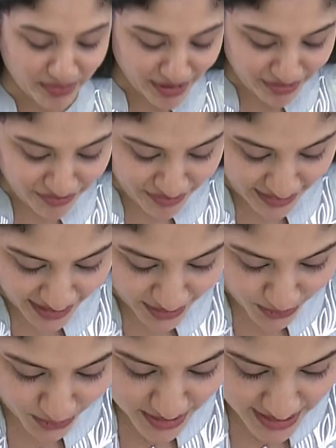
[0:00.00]

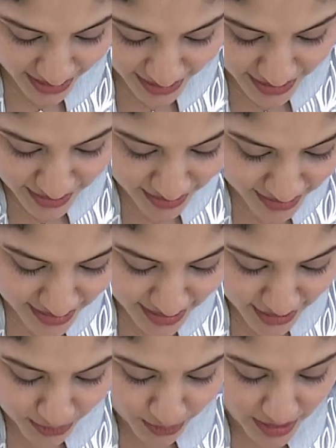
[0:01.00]
பர்ஃபெக்டான குளிச்சா இது
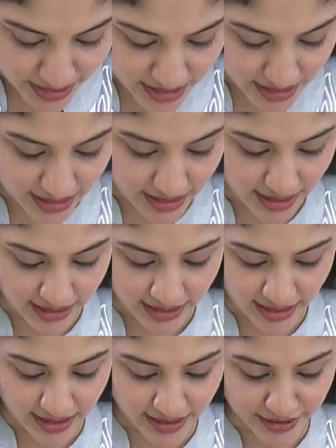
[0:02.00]
உள்ளேருந்து அந்த
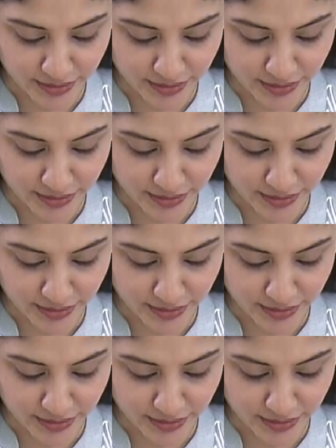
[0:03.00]
நல்ல